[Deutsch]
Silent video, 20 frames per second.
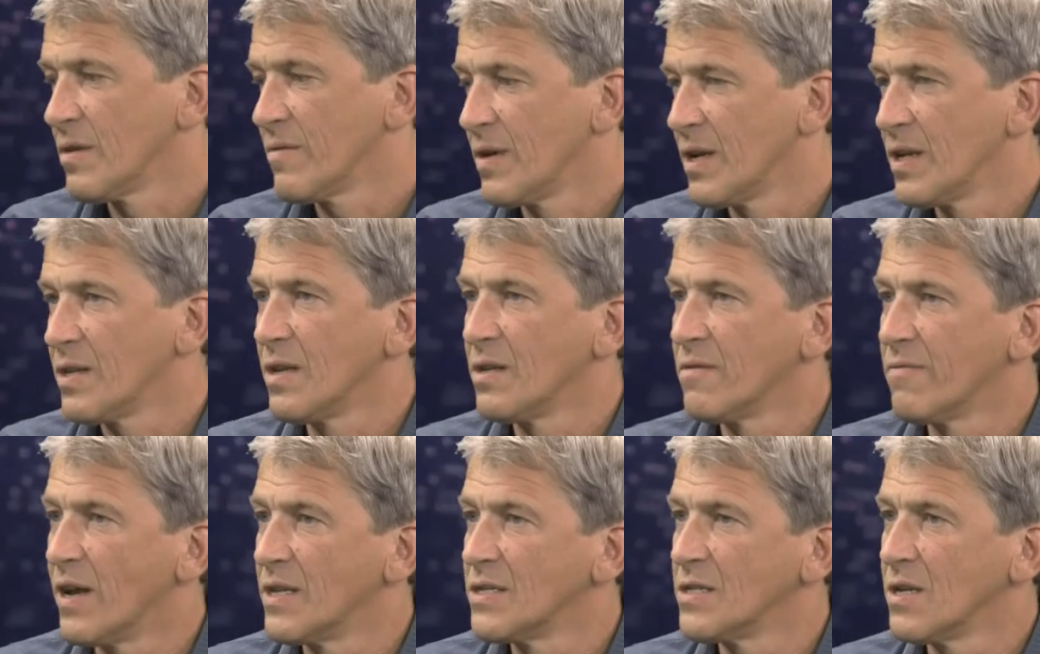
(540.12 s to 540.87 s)
die
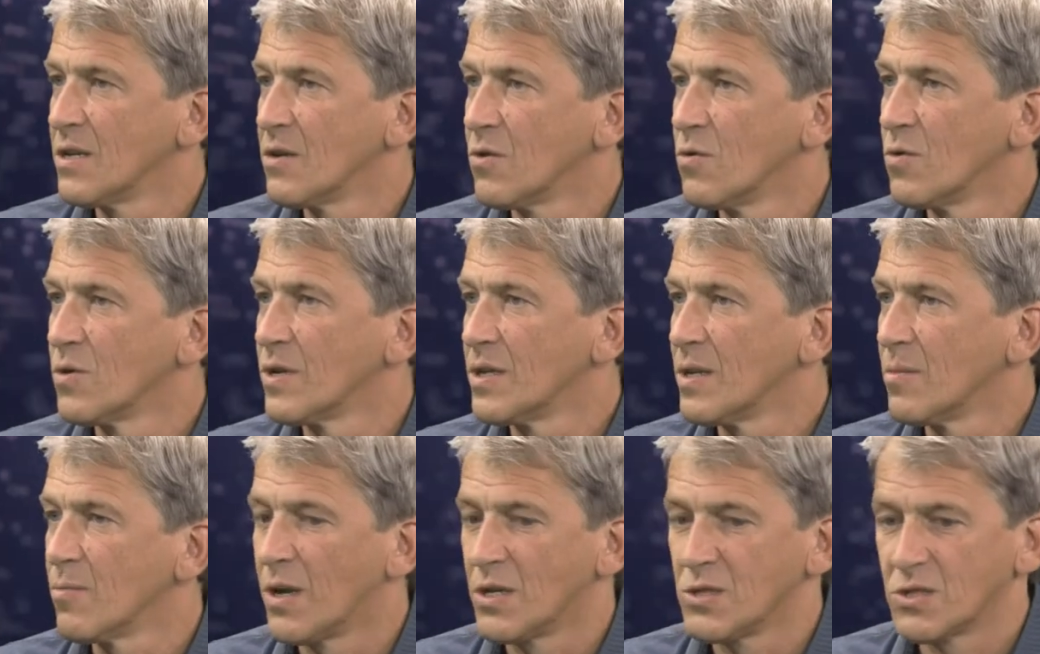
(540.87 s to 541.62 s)
Qualität wahnsinnig hoch in
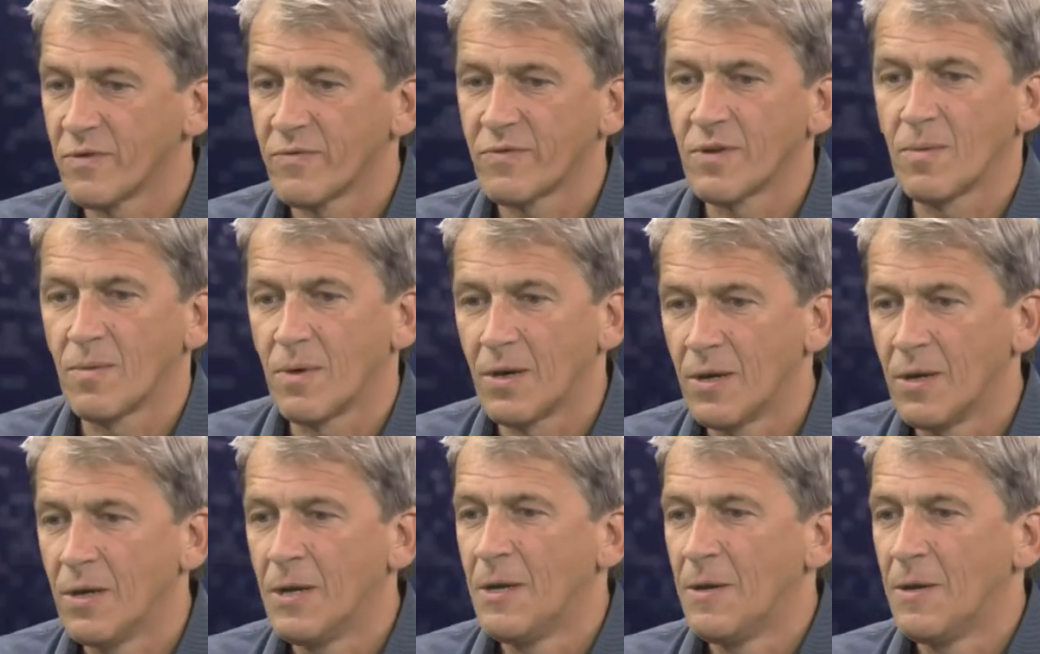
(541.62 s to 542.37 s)
der Mannschaft. Aber